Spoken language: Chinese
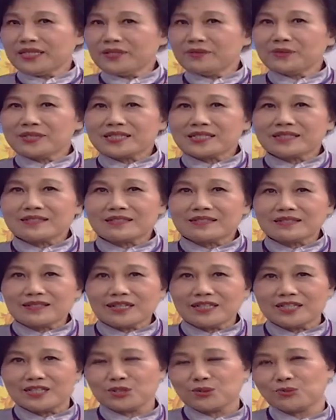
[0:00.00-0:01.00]
因为这个是
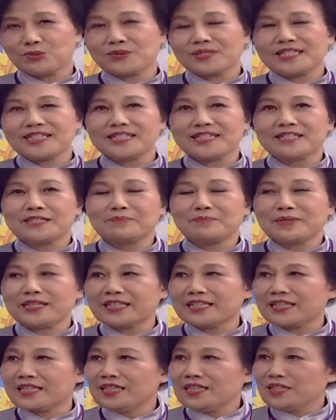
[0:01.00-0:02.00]
特殊的疾
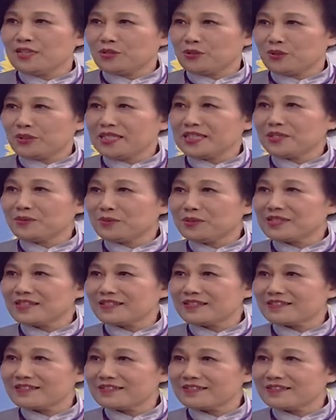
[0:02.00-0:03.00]
病，所以在问诊的时